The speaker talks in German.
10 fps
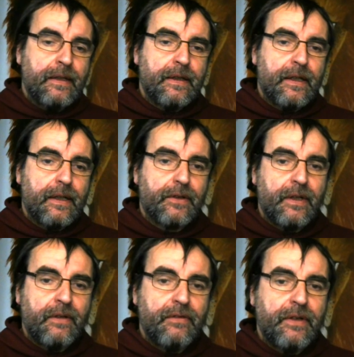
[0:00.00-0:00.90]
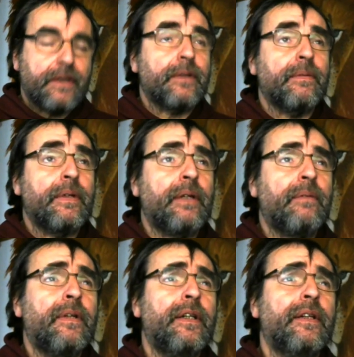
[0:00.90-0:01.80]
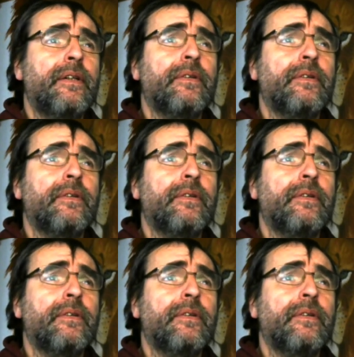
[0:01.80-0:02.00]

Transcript: Tag schauen wir zum Himmel